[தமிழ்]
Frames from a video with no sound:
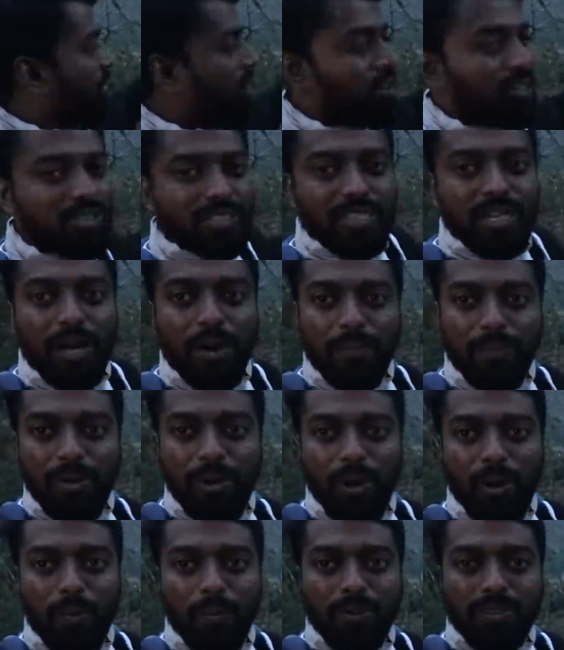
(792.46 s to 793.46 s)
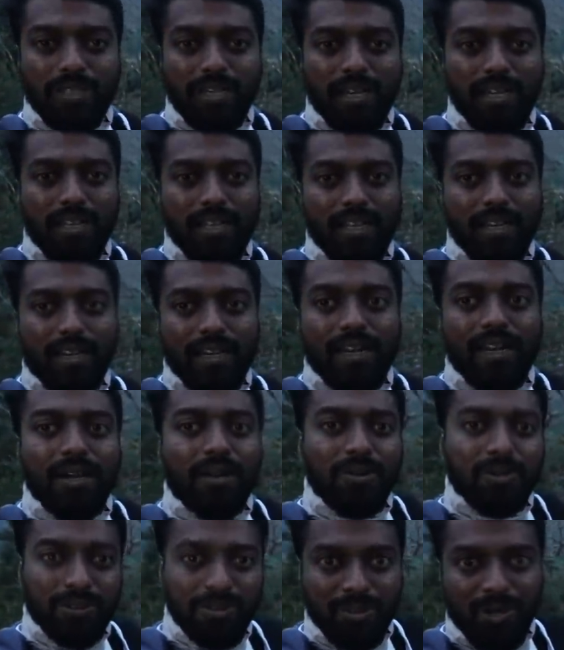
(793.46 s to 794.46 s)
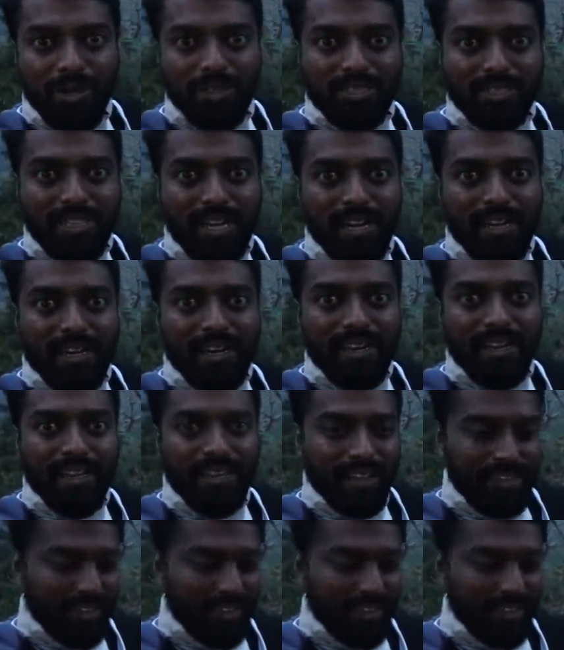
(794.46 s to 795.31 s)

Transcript: ஃபால்ஸ்க்கு அப்படியே ஆப்போசிட்டில் தான் இருக்கேன் நான் கொஞ்சம் ஷார்ட்ஸ் காட்டுறேன்